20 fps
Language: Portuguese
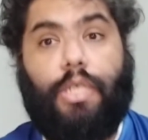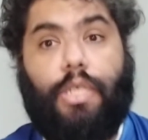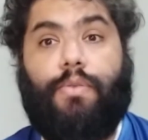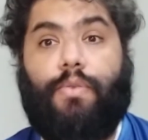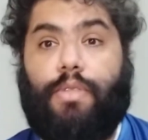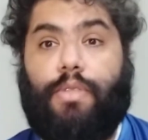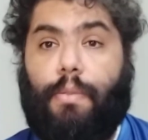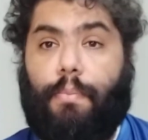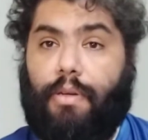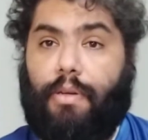Se
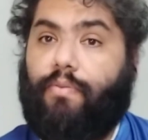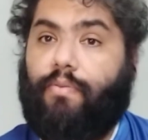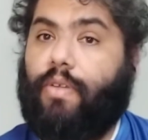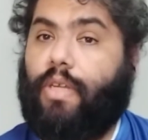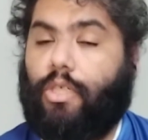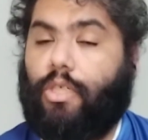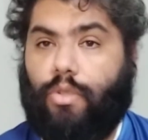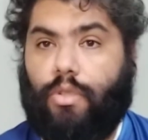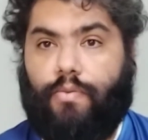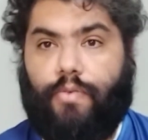você
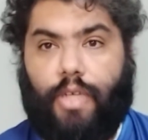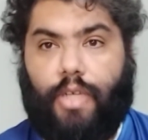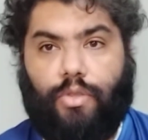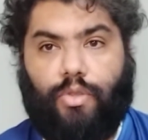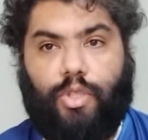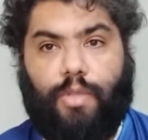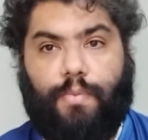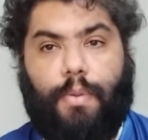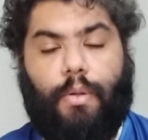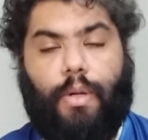preferir as
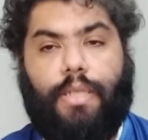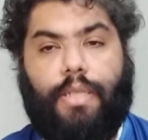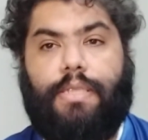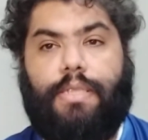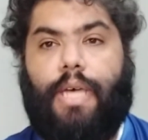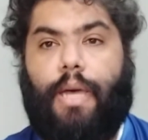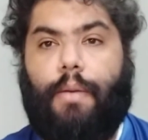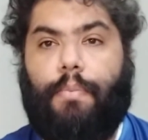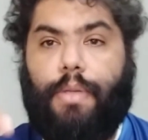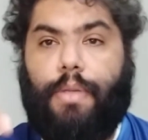notificações pelo
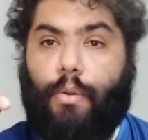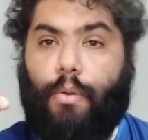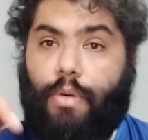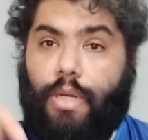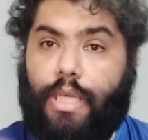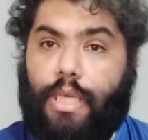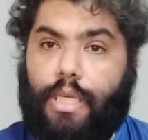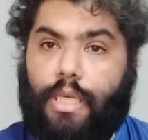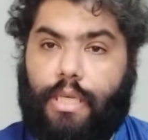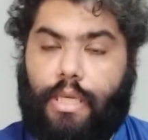WhatsApp, tem
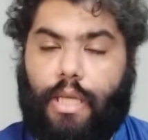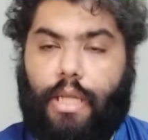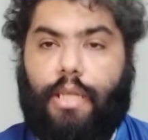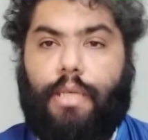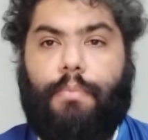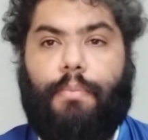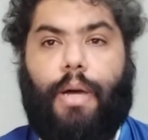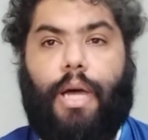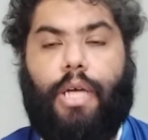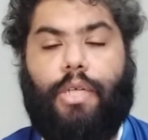um link
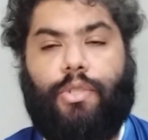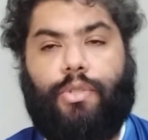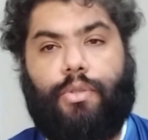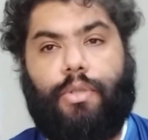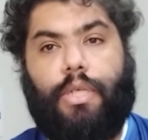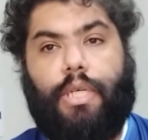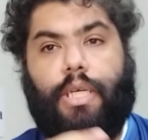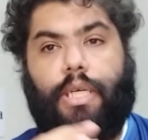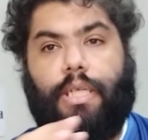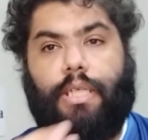ali embaixo
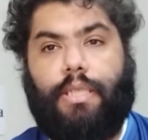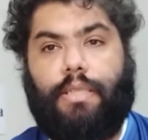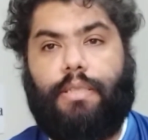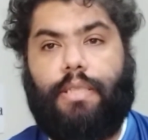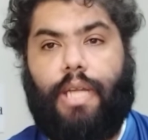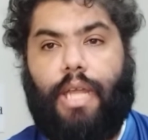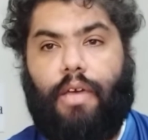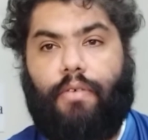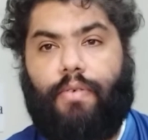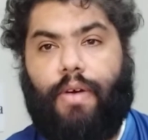que
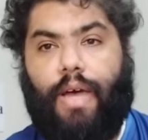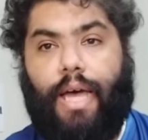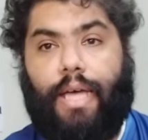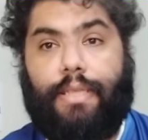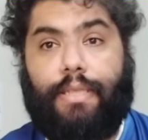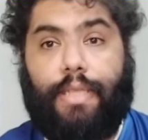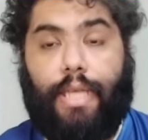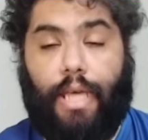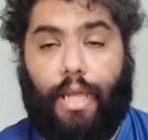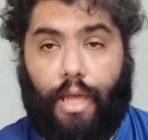te leva
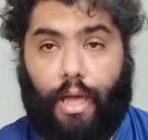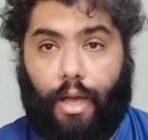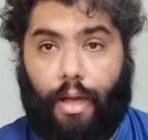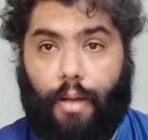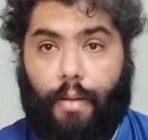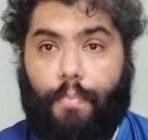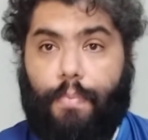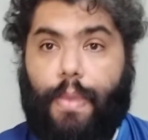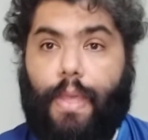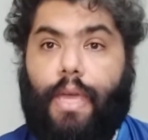até lá.